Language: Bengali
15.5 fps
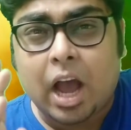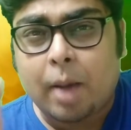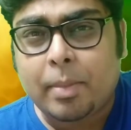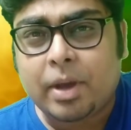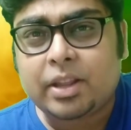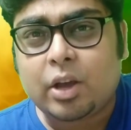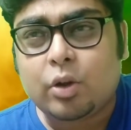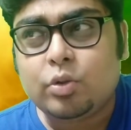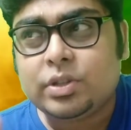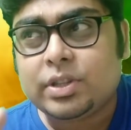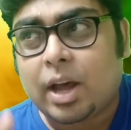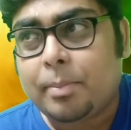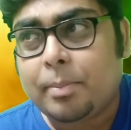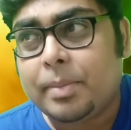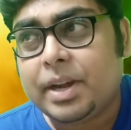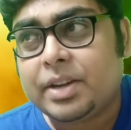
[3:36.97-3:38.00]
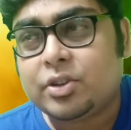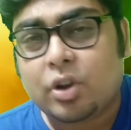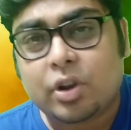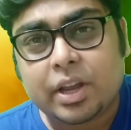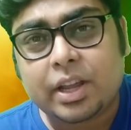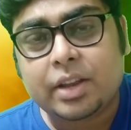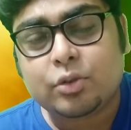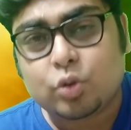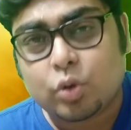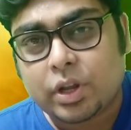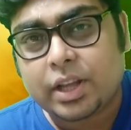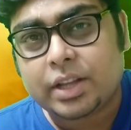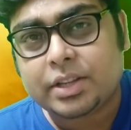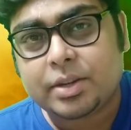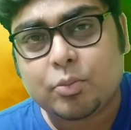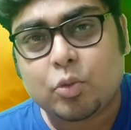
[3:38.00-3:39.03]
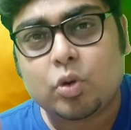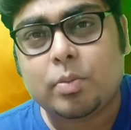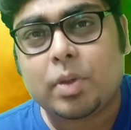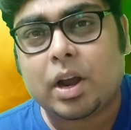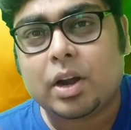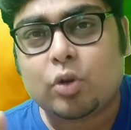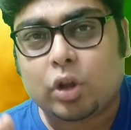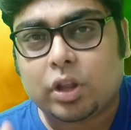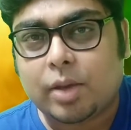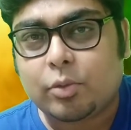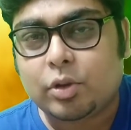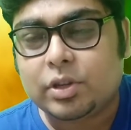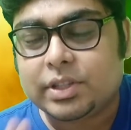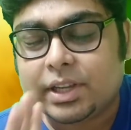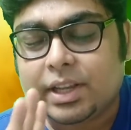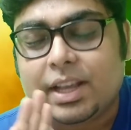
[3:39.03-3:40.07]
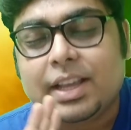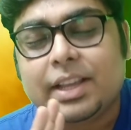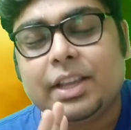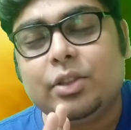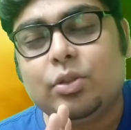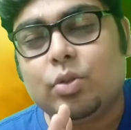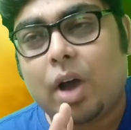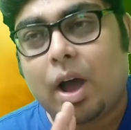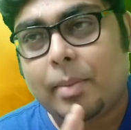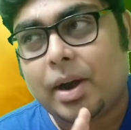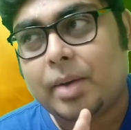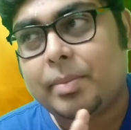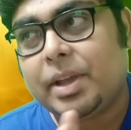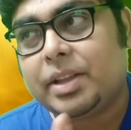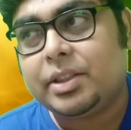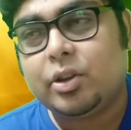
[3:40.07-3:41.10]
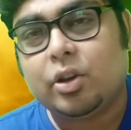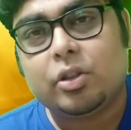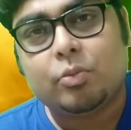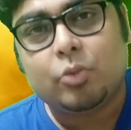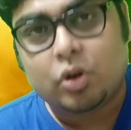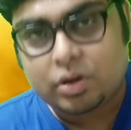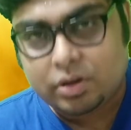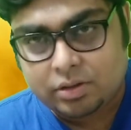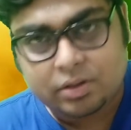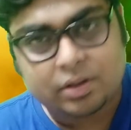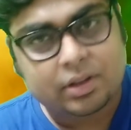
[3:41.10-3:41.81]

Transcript: আমাদাউ সাম্বের সঙ্গে শোনা যাচ্ছে মোহনবাগান কথা বলছে কিন্তু আমার ব্যক্তিগত মত